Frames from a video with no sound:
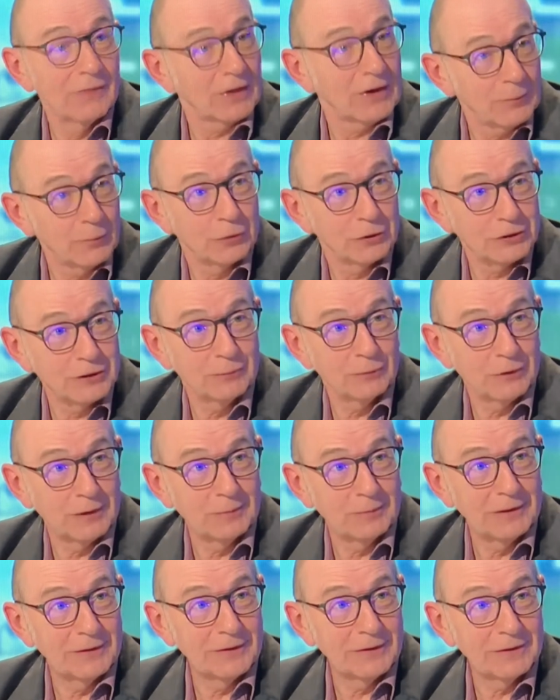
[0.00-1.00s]
c'est un vrai projet pour
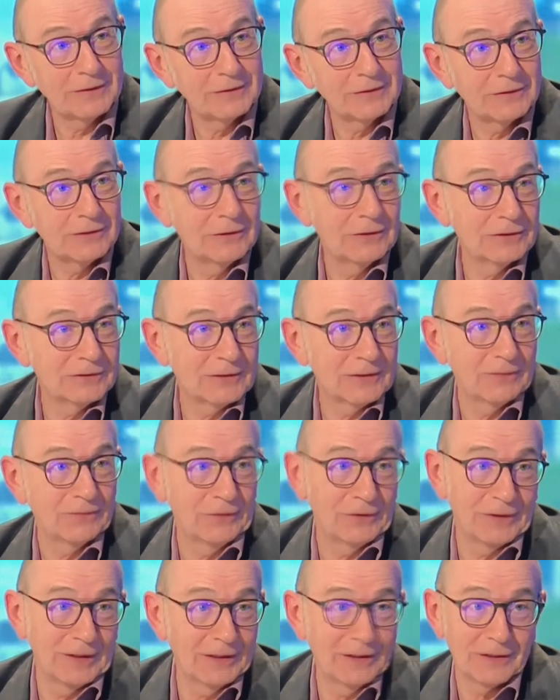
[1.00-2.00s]
la planète et ça
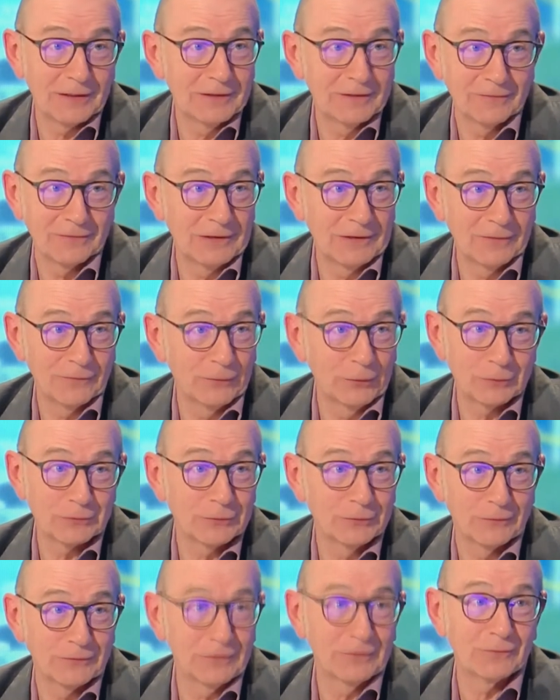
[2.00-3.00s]
fédère les,
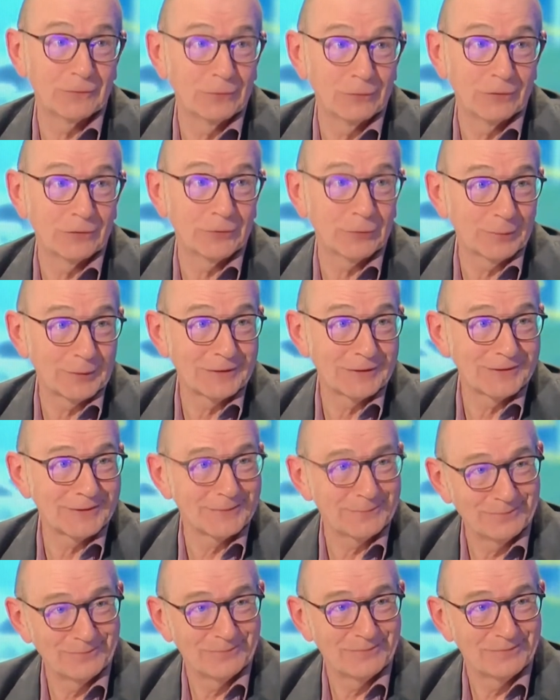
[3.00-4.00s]
forces vives de l'entreprise.